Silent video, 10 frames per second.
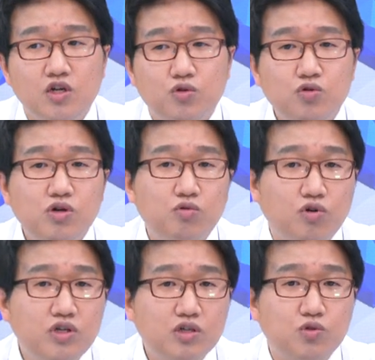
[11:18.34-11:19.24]
그동안
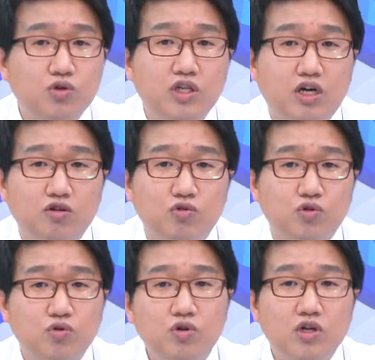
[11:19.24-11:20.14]
워낙 좋게 나오고
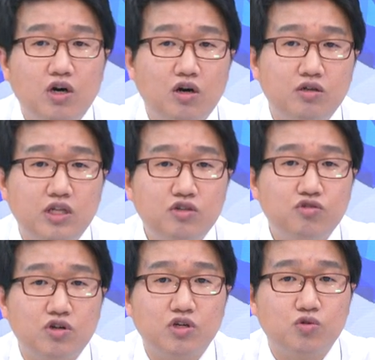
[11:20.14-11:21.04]
있고 어, 내수
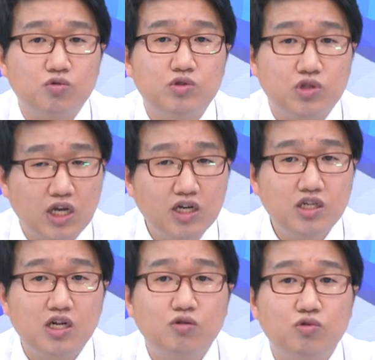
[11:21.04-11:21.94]
경기가 조금씩
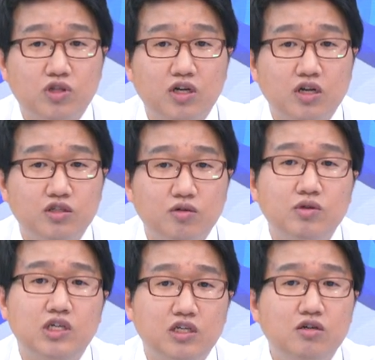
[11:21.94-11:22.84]
사라져가고 있다는 점
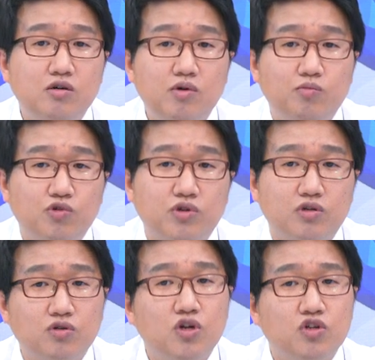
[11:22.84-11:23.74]
이런 것만
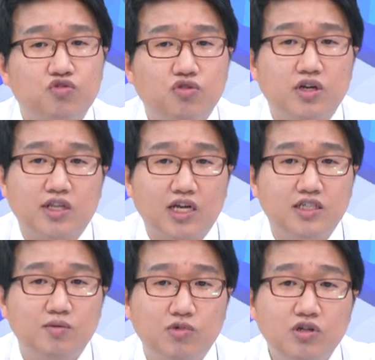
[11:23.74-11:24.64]
보더라도 주가는
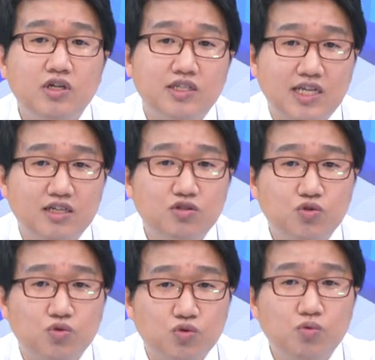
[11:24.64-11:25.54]
다시 한번 상승
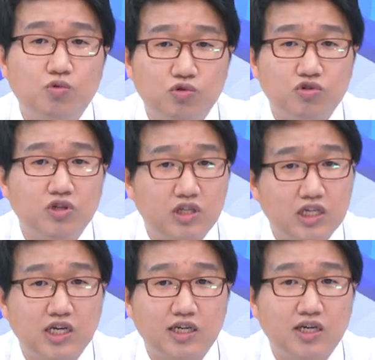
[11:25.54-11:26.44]
적으로 보셔야
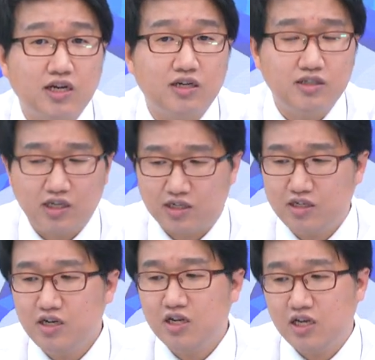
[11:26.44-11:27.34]
되지 않을까라는
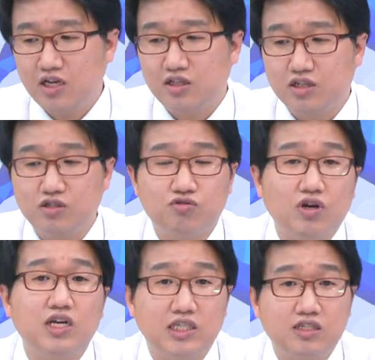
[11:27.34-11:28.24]
얘기를 해드릴
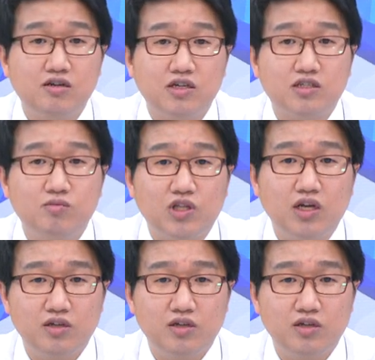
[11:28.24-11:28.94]
수가 있을 것 같습니다.